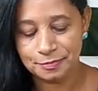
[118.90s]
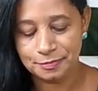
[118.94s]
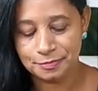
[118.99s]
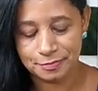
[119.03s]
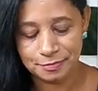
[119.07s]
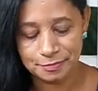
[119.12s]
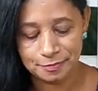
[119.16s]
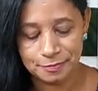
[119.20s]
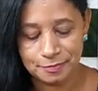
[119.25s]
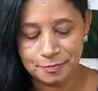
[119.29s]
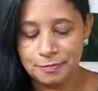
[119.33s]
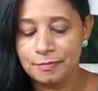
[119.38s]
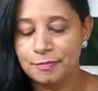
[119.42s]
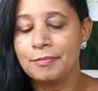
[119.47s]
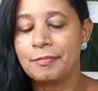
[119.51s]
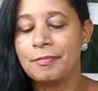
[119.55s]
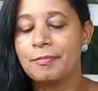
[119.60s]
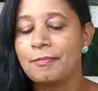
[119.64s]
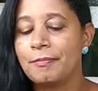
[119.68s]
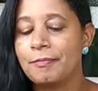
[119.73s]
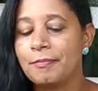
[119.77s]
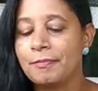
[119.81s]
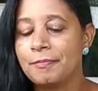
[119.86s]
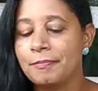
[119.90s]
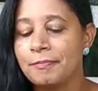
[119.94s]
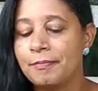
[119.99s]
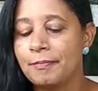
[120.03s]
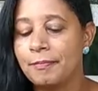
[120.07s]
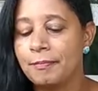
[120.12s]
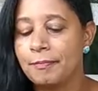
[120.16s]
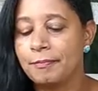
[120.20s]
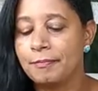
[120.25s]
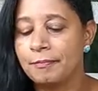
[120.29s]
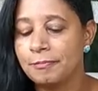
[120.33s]
Vamos agora ao
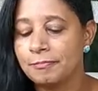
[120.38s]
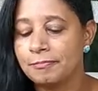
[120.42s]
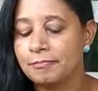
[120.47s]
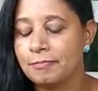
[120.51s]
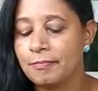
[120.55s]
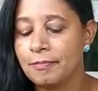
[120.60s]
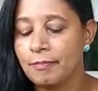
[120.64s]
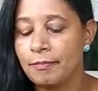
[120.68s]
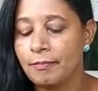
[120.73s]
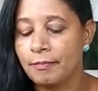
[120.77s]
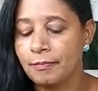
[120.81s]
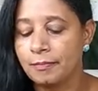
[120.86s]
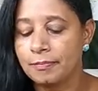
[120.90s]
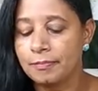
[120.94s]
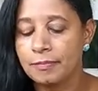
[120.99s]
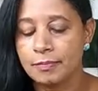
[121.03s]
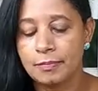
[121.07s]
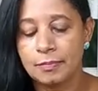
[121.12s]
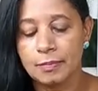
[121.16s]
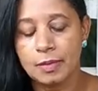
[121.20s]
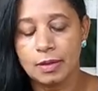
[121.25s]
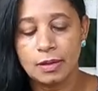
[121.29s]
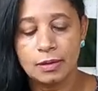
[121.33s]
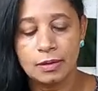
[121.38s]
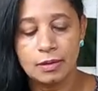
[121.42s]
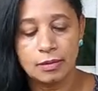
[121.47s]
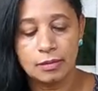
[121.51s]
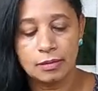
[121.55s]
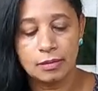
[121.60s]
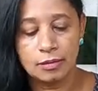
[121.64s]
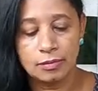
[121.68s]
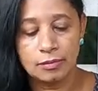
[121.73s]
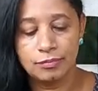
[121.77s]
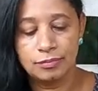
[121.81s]
plantio da estaca,
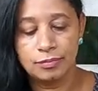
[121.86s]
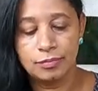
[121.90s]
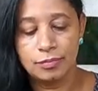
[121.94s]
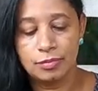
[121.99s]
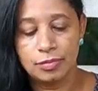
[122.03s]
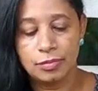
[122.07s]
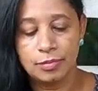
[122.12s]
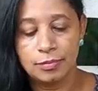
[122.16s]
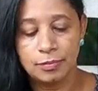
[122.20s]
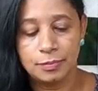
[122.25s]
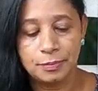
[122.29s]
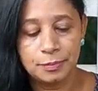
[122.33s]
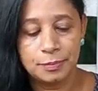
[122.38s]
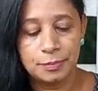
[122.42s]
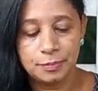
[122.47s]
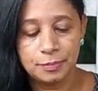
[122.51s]
enterrando até que a